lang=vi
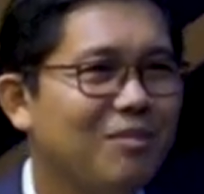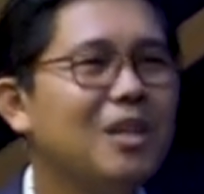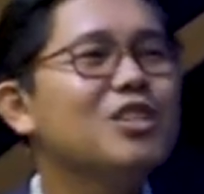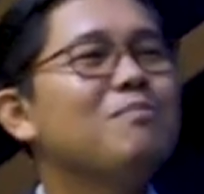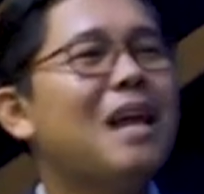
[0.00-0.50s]

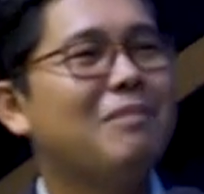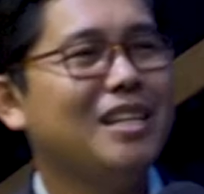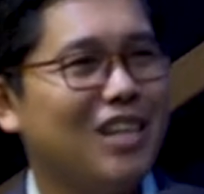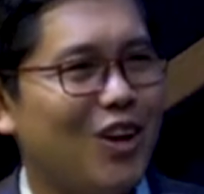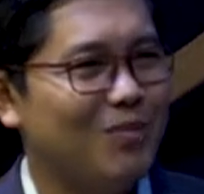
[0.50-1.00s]
Mơ xâm lạp
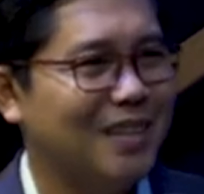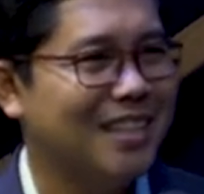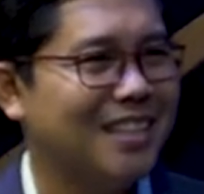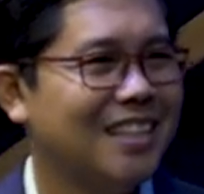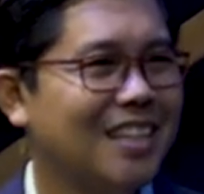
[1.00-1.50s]
ai cháu mơ.
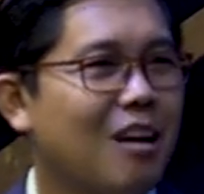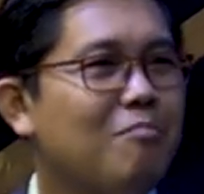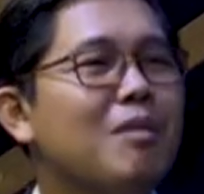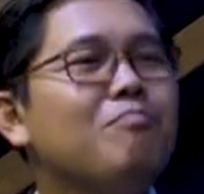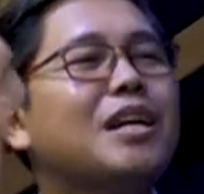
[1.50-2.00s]

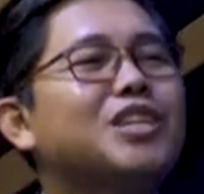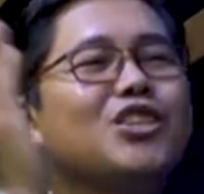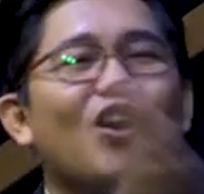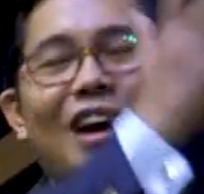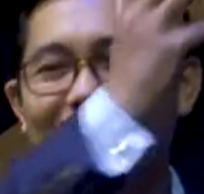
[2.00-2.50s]
Mơ bất
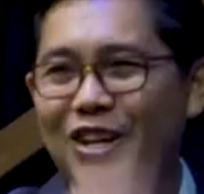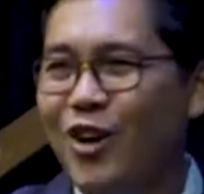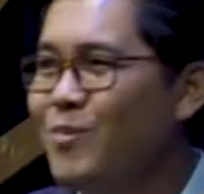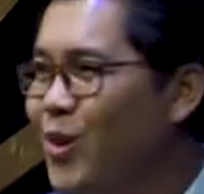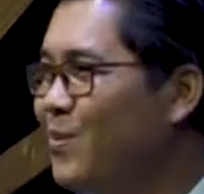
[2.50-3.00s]
cho ai
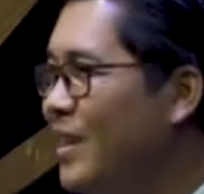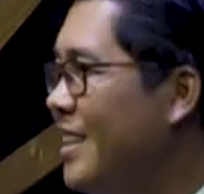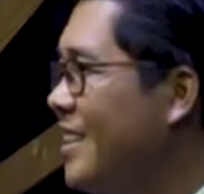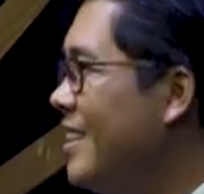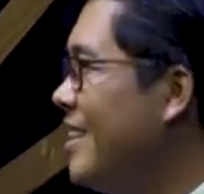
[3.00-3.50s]
cháu mùi mơ.